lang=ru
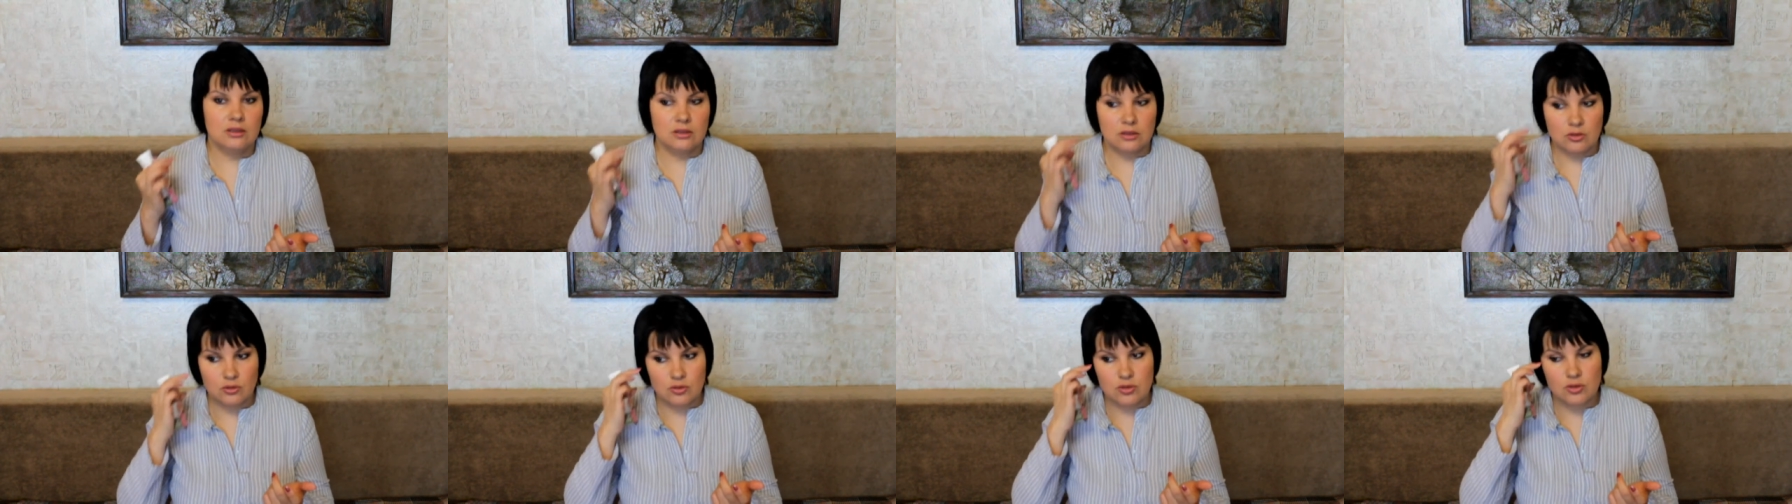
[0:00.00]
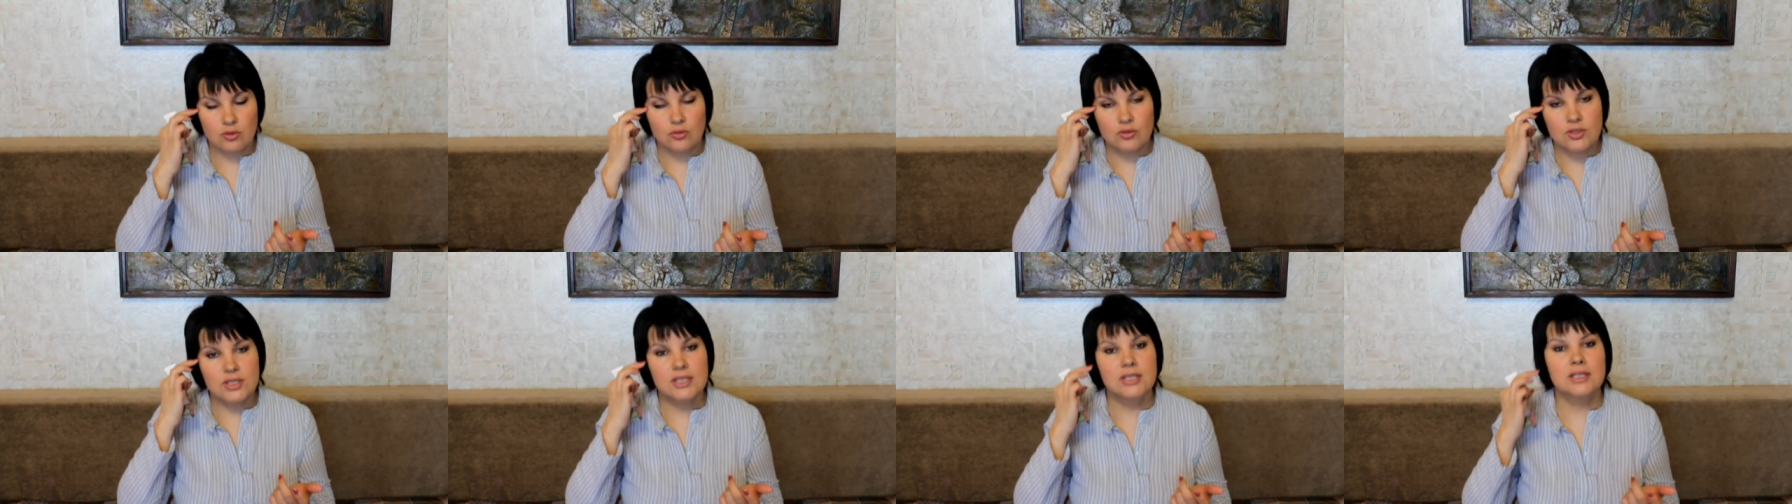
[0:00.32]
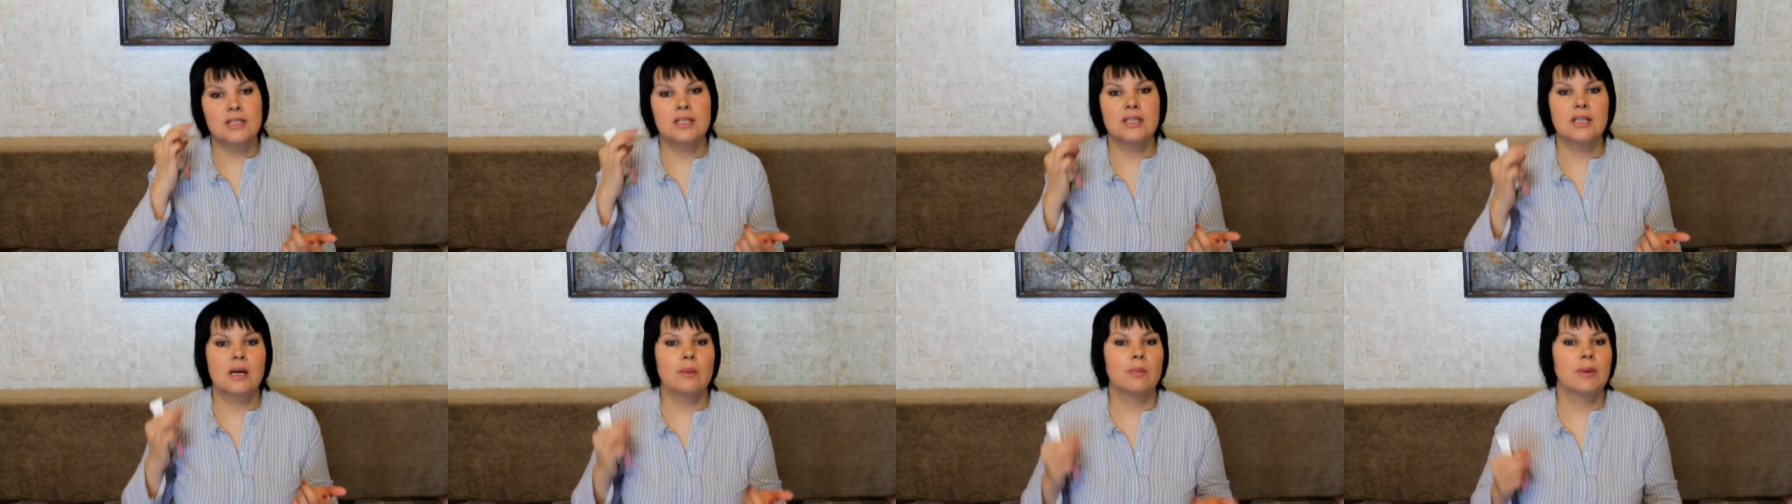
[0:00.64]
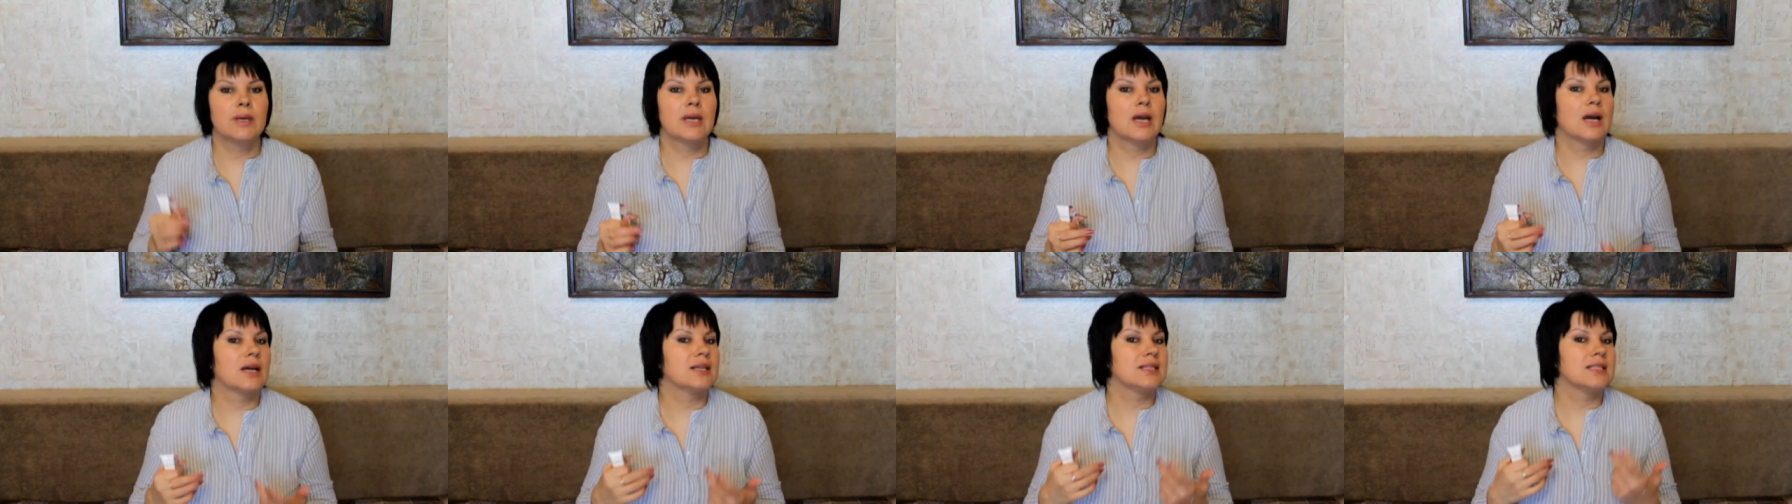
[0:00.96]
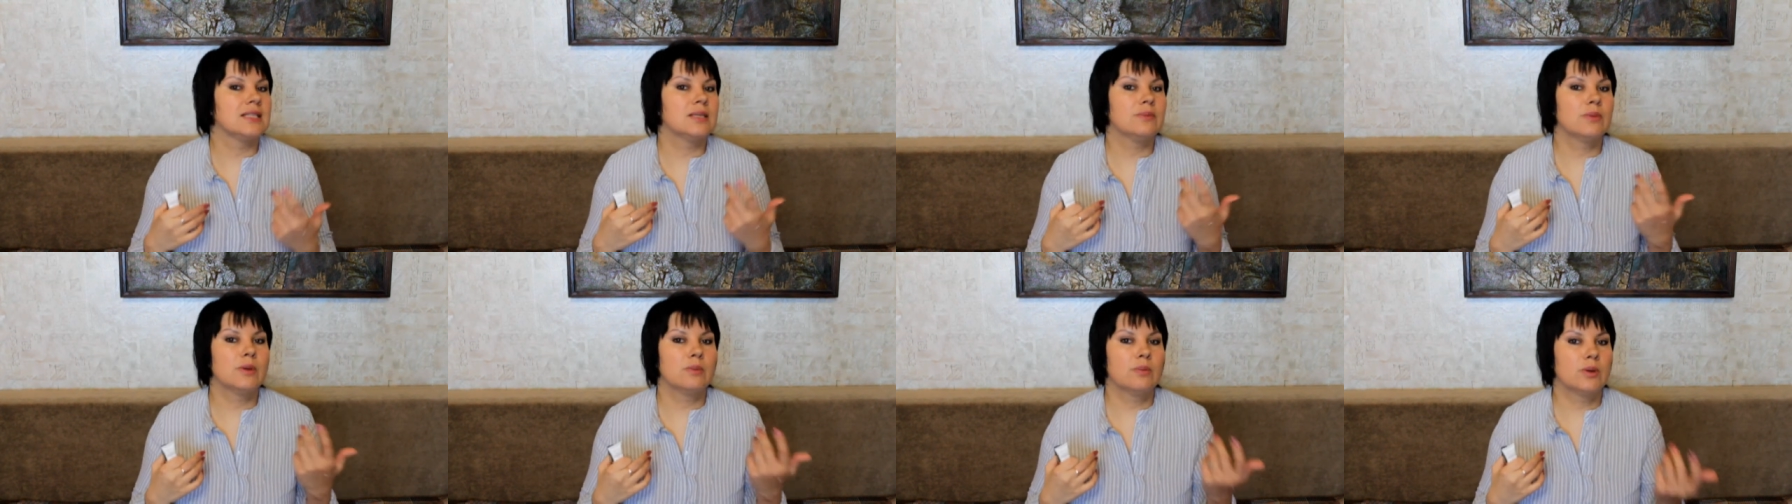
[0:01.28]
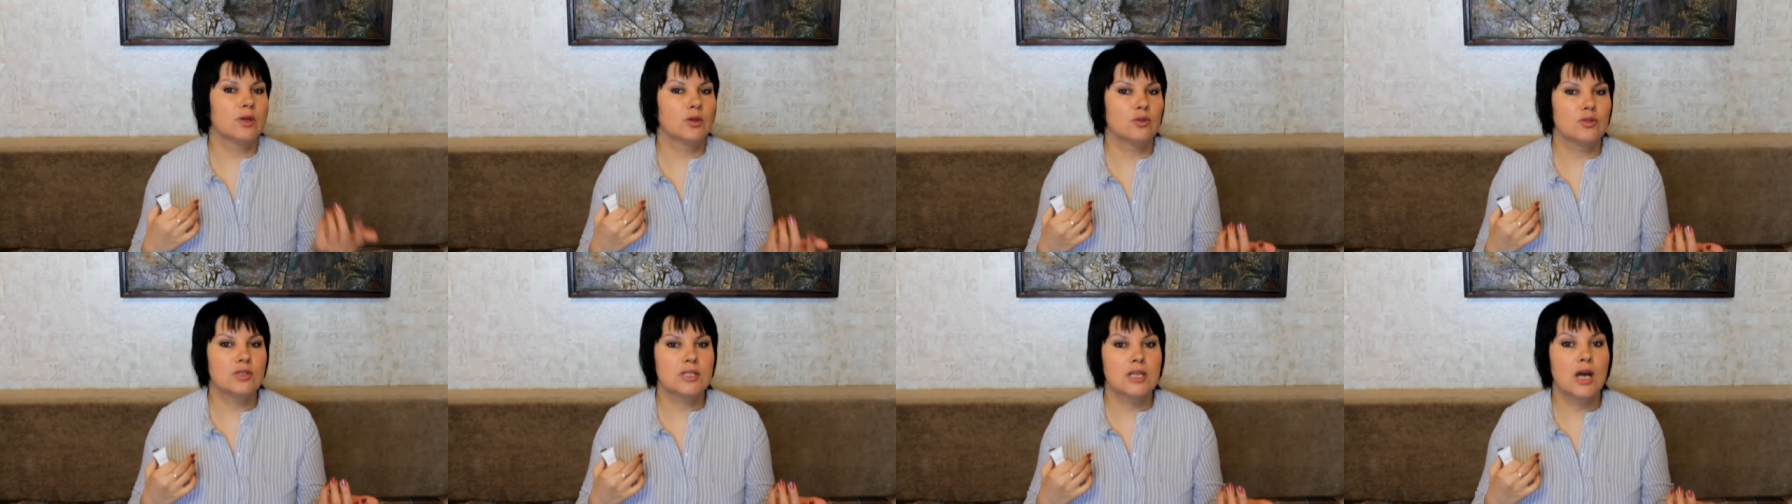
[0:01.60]
э, то есть гусиные лапки, а с ними
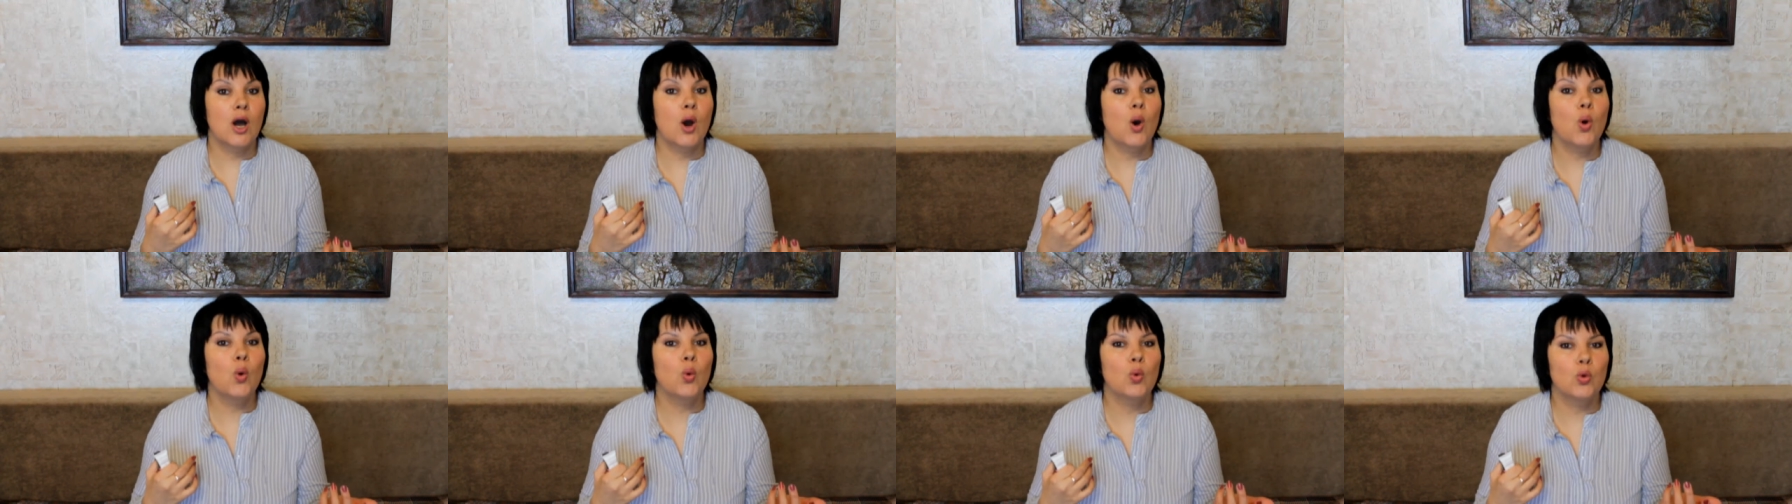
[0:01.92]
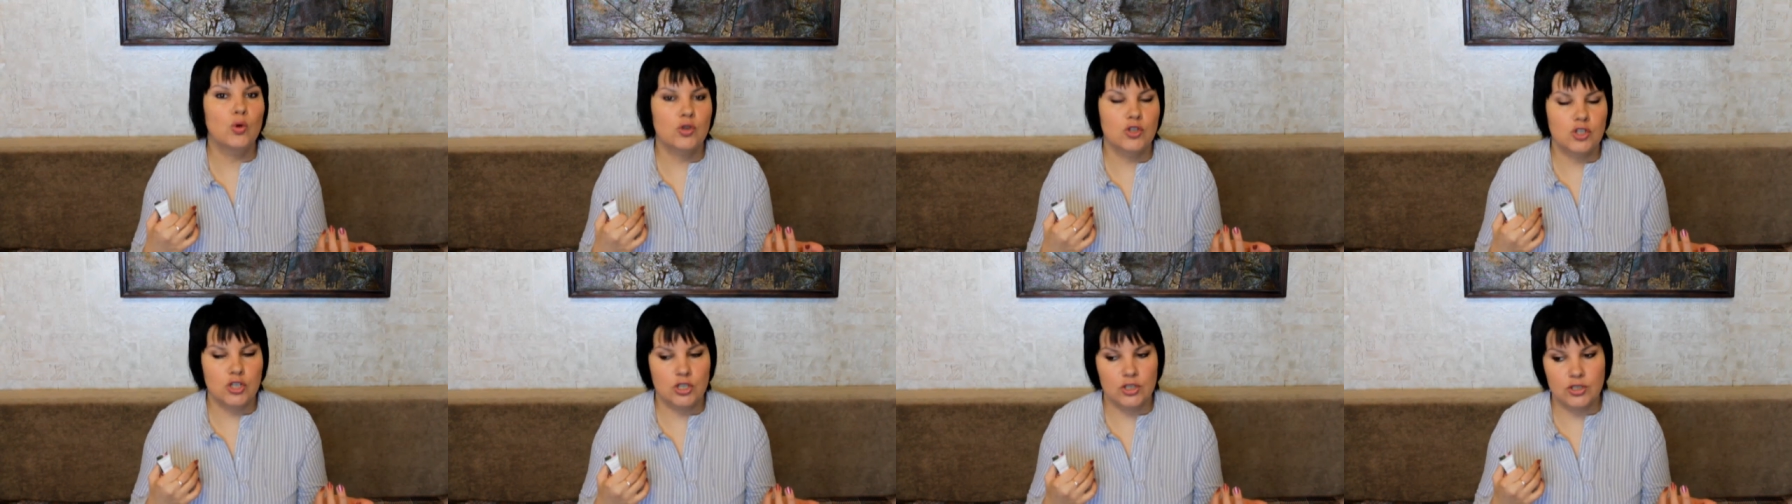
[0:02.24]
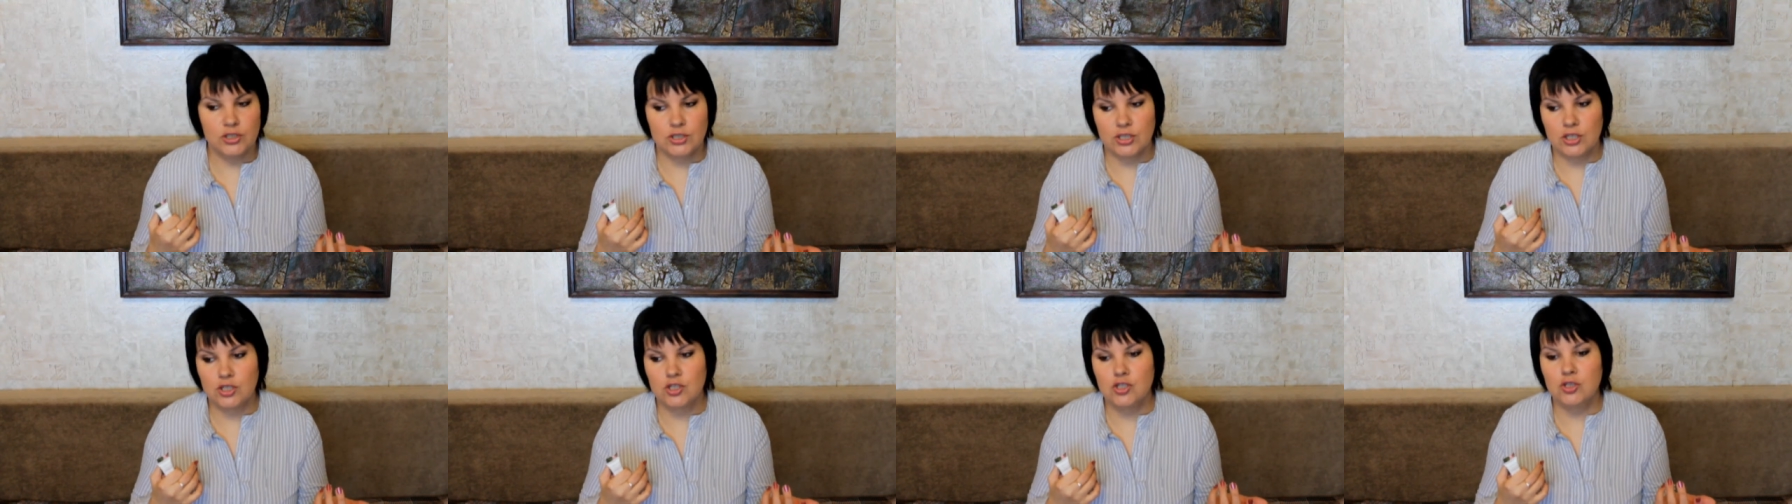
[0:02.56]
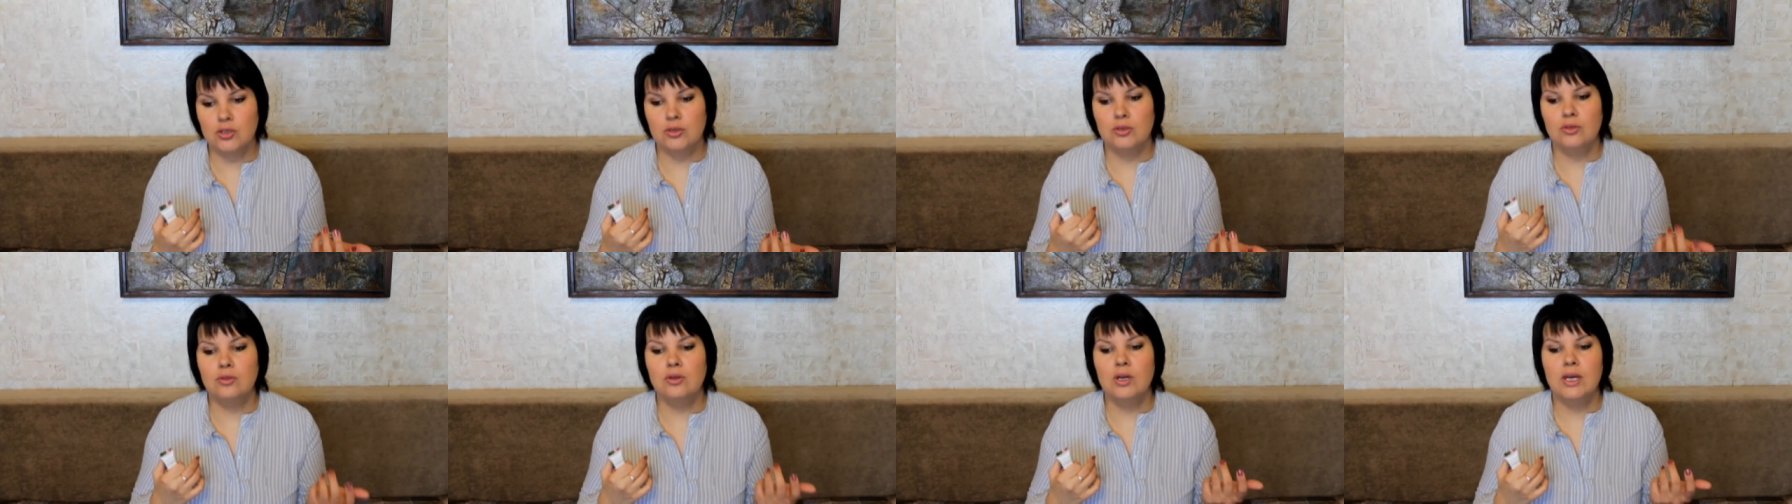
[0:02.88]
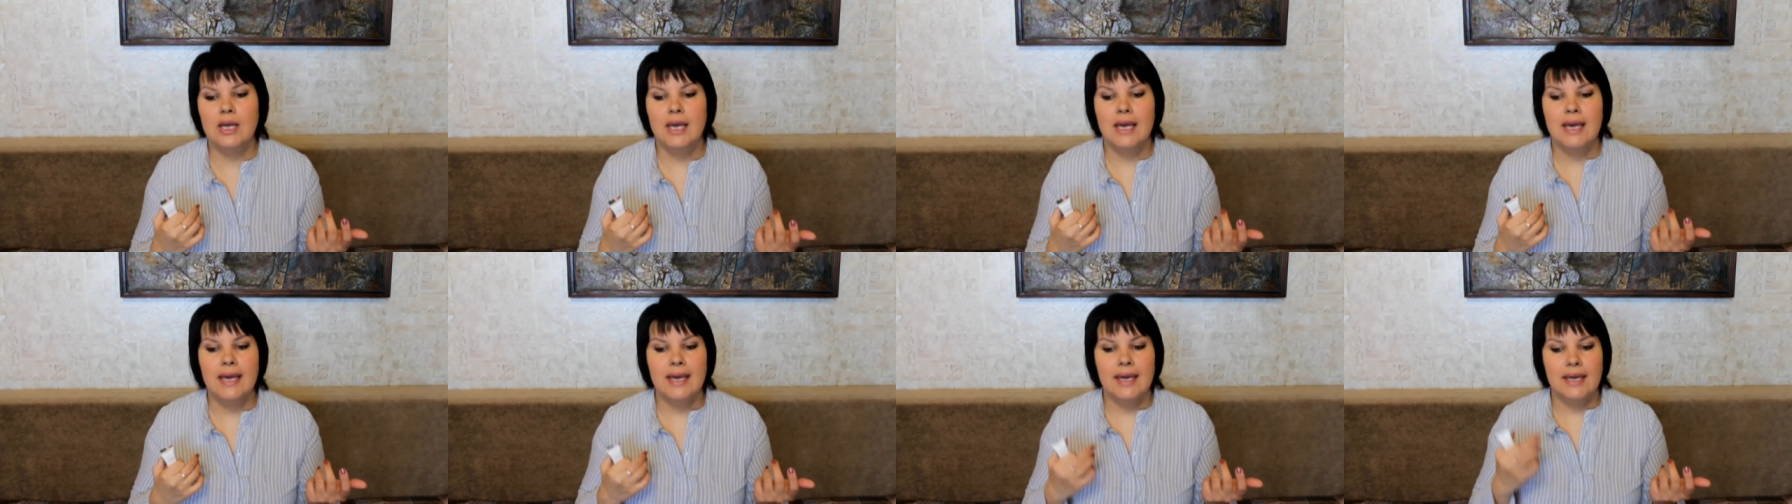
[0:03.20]
бороться очень тяжело.